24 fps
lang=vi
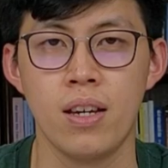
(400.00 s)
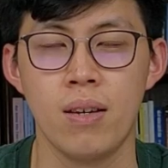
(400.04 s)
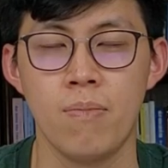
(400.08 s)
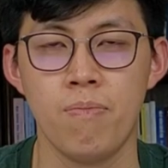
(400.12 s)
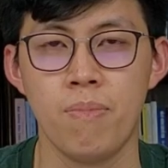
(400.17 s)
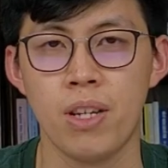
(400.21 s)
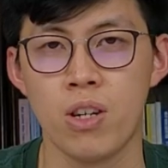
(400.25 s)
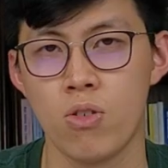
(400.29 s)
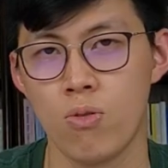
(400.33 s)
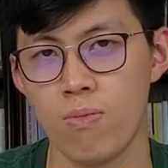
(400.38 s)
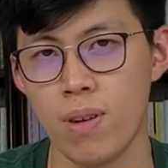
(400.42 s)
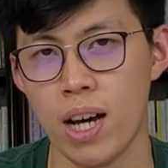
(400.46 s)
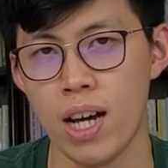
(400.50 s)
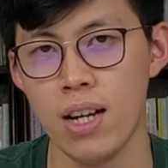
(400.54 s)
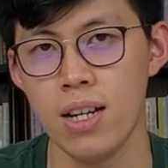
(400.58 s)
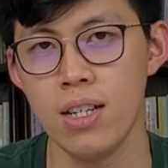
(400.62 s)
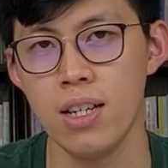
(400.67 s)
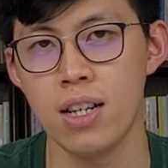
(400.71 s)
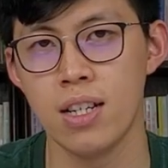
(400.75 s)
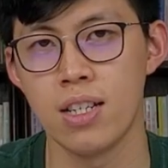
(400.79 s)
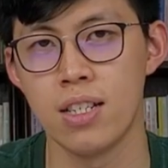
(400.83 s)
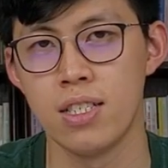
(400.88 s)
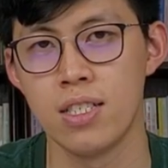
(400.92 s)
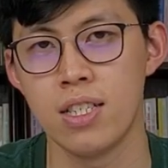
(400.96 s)
mình cũng đã
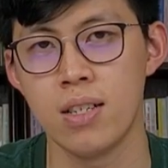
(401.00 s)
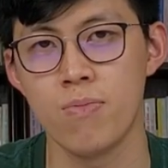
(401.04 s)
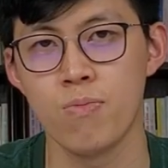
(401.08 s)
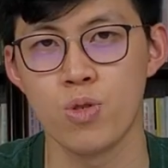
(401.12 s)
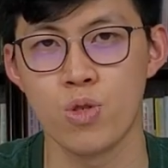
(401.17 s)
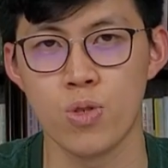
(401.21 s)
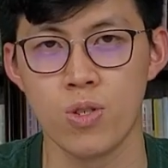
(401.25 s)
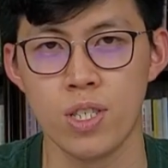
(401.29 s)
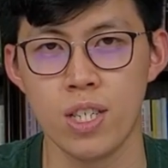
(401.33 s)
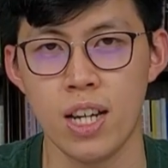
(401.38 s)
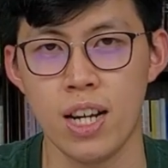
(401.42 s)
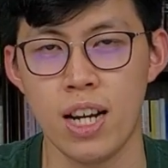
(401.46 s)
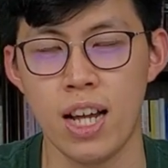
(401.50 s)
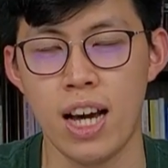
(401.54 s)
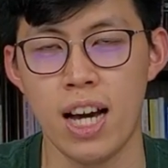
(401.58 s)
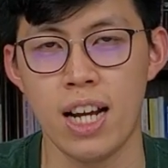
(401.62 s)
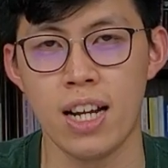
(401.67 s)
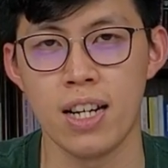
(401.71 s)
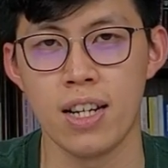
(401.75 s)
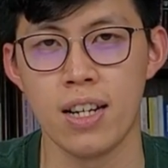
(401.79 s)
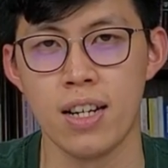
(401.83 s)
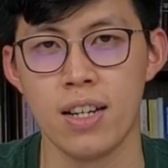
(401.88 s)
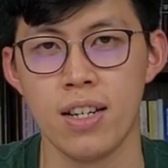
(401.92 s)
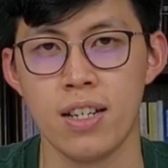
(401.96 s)
lượn ở trên một số diễn
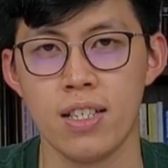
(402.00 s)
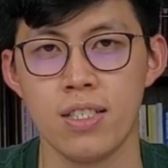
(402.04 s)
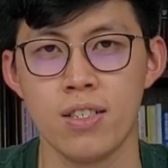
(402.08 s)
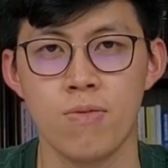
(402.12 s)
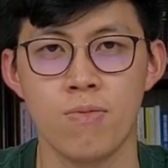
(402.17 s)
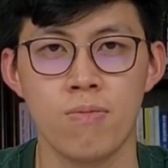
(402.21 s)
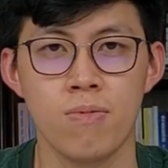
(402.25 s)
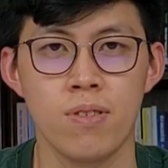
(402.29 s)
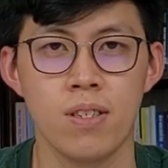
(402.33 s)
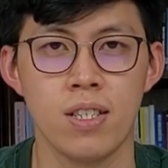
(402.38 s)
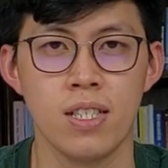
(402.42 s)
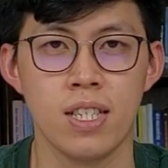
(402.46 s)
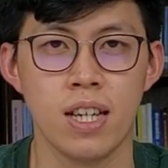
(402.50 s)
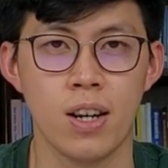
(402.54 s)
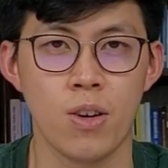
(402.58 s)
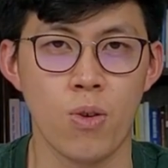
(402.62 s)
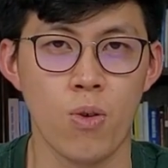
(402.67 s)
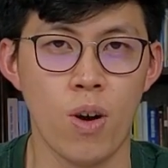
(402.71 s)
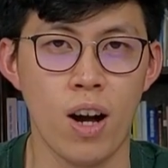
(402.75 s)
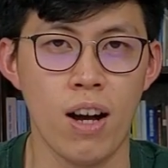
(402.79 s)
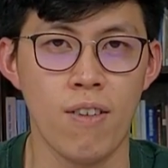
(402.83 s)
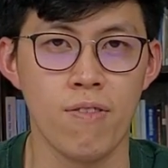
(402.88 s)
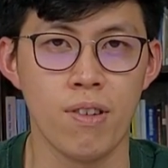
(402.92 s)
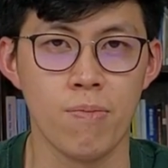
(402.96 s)
đàn à, trong thời gian
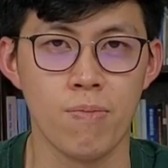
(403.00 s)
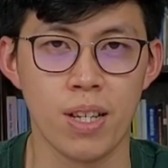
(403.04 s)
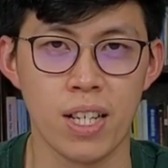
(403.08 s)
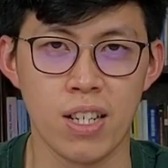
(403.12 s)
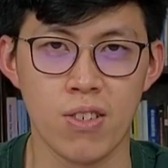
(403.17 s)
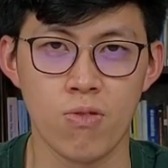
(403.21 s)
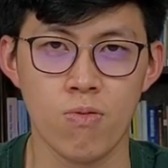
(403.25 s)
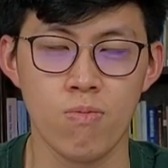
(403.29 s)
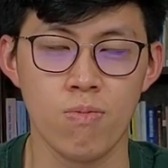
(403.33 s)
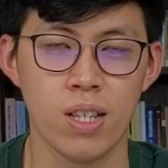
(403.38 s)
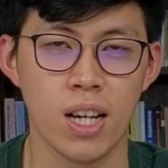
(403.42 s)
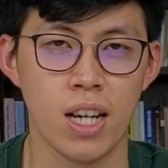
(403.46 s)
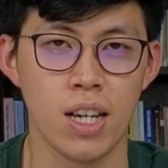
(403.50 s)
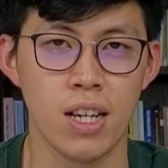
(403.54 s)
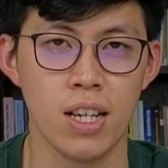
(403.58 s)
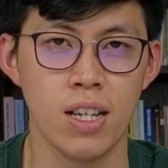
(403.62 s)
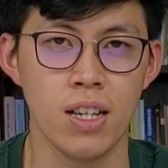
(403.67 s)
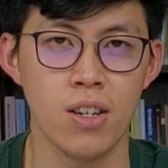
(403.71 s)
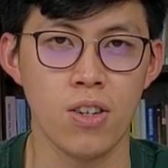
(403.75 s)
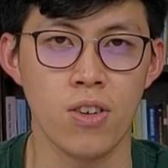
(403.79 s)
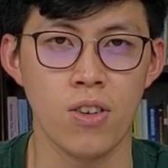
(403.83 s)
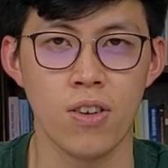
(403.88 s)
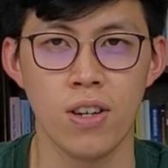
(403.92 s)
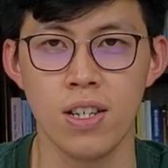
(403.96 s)
qua và mình cũng
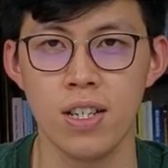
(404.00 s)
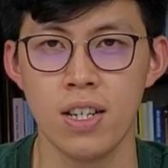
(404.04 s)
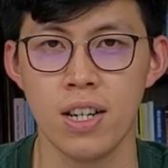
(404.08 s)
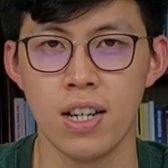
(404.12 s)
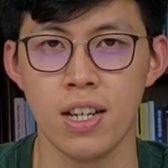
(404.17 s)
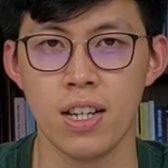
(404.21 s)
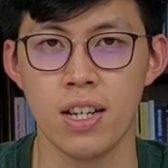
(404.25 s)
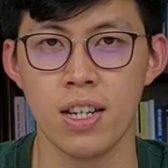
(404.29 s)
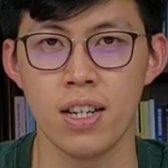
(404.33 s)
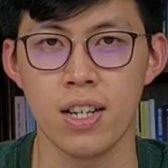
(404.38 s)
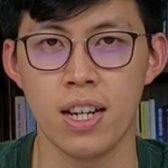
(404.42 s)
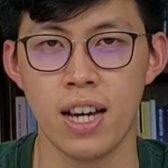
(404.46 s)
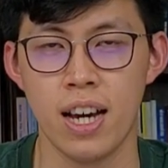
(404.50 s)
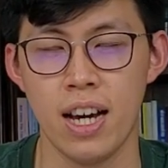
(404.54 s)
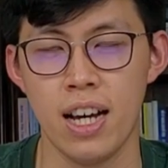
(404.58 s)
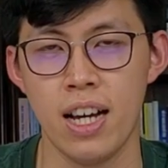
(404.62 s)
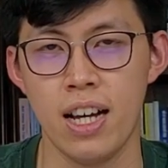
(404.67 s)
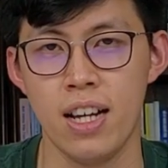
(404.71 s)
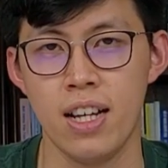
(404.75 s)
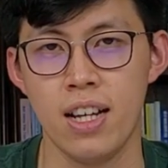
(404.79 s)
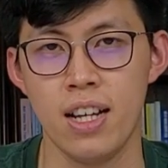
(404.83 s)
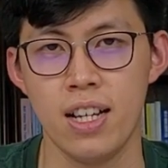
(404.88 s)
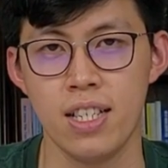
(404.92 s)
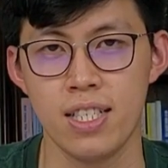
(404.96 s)
thấy có người đã
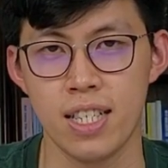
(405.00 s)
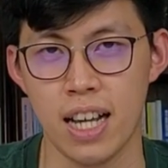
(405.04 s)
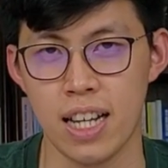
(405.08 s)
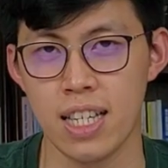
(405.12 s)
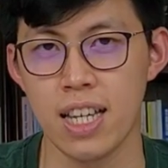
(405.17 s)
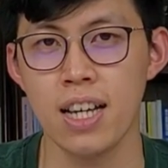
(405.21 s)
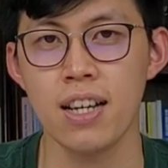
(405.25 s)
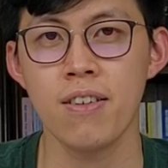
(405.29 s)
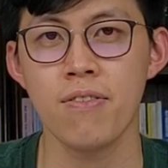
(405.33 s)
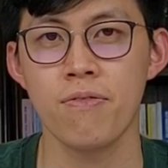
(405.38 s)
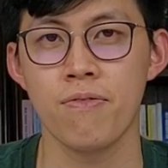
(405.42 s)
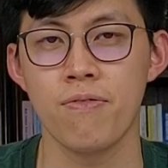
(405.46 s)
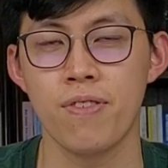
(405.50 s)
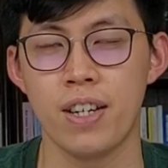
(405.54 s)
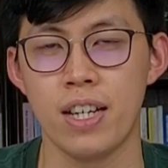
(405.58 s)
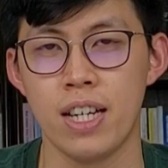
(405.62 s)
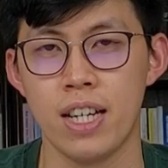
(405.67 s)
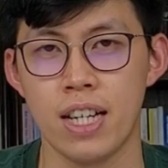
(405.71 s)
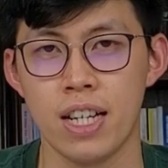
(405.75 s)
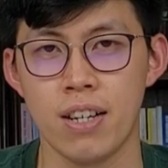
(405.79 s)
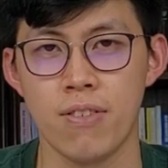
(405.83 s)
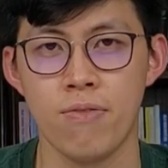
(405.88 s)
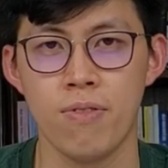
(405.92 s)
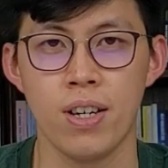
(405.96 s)
giải thích
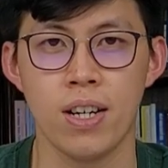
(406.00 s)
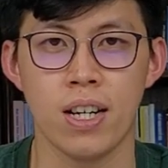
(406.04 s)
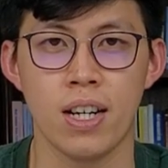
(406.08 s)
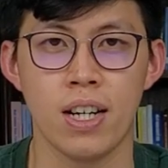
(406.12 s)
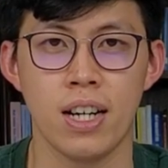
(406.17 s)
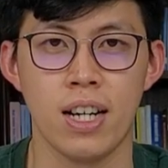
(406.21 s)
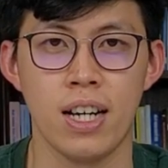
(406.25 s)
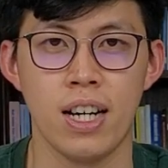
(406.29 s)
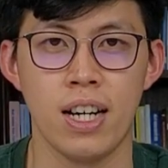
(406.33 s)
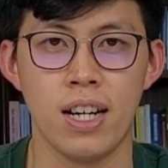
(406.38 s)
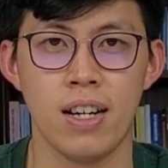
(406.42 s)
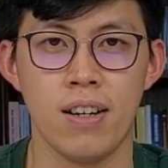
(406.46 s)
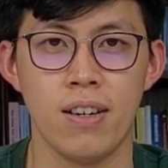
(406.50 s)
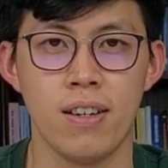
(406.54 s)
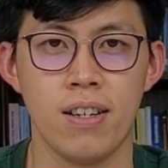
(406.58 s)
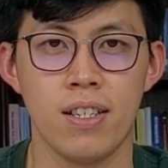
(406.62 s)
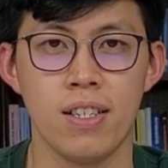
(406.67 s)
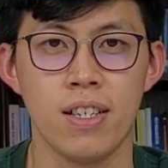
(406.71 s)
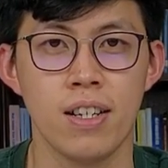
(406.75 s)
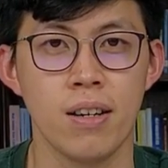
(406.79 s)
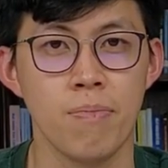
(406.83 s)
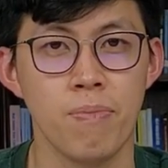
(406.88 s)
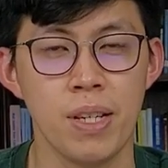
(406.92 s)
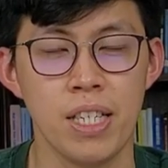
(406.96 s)
về cái việc là
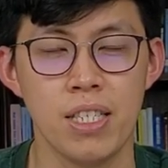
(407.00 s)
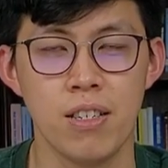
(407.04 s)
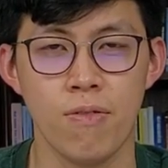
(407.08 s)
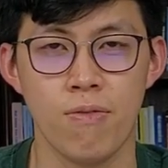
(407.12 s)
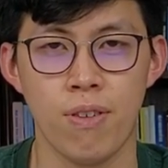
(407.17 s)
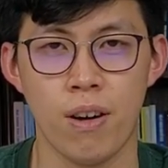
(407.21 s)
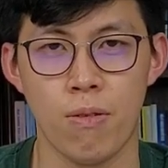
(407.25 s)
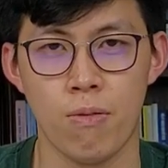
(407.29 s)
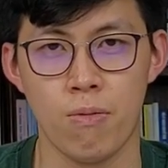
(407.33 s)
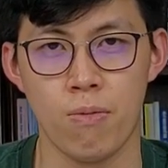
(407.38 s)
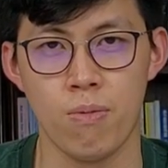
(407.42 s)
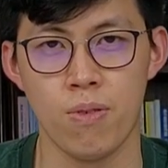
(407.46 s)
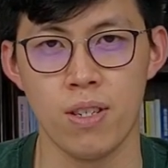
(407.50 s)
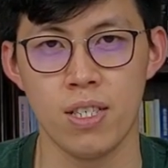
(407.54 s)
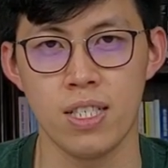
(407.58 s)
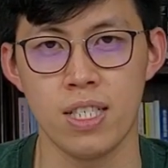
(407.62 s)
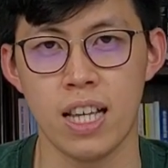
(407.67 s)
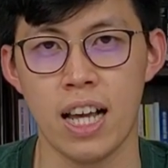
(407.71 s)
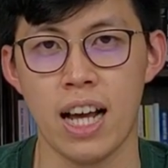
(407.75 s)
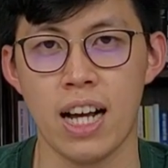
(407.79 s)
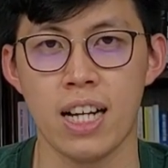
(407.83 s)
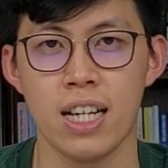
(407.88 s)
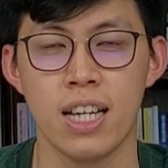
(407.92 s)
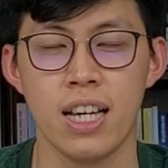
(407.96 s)
những cái pin dự phòng
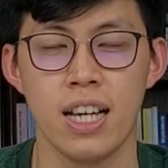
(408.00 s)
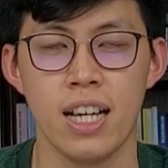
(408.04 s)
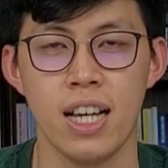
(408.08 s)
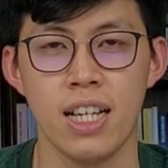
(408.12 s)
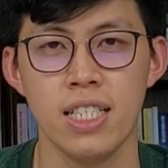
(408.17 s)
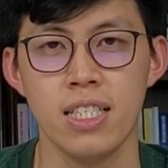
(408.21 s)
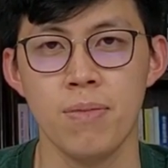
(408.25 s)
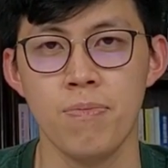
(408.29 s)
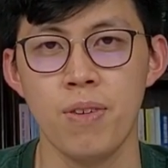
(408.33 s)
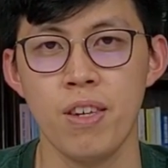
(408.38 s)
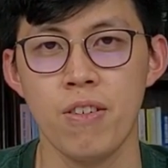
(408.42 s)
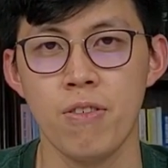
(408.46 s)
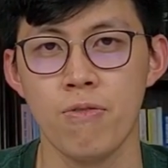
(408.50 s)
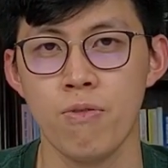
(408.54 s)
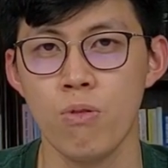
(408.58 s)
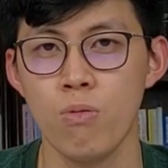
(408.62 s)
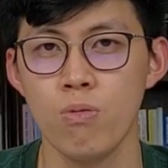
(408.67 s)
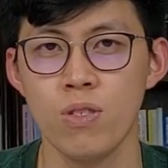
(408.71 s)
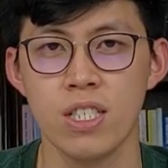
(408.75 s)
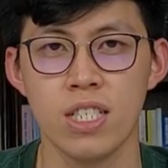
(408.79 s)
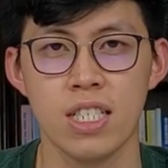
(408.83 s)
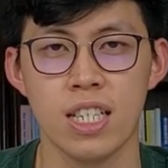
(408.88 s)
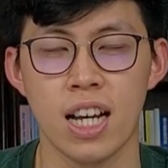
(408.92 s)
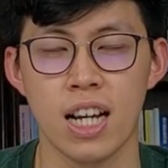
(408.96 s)
sạc hệ SCP ở VOOC
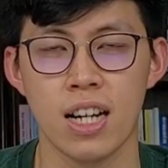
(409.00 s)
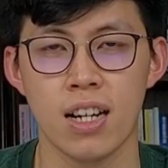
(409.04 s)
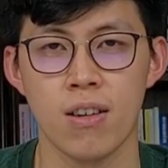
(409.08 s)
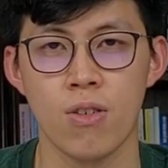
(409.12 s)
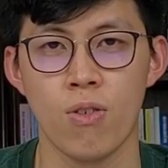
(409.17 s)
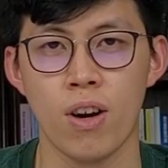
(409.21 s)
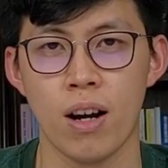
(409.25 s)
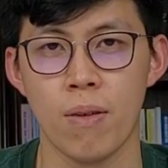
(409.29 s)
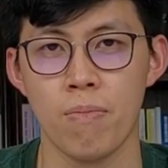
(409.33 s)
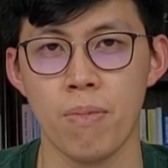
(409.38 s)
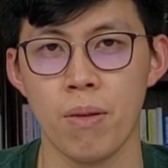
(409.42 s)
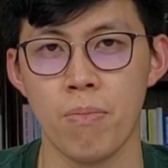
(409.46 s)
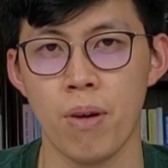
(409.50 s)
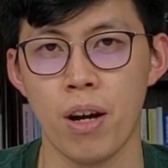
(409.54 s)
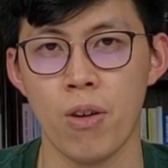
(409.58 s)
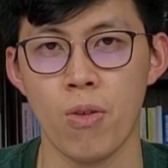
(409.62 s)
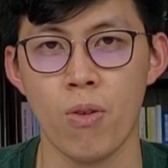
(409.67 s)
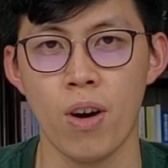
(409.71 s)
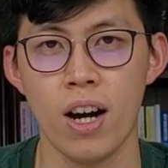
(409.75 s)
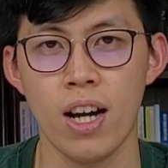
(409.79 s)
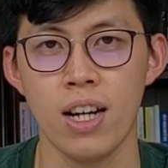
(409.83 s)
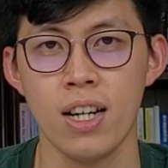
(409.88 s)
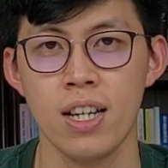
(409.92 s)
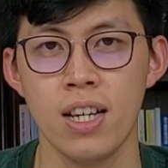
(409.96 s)
chỉ sạc được khoảng
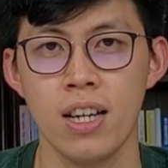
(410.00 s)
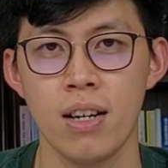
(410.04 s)
17W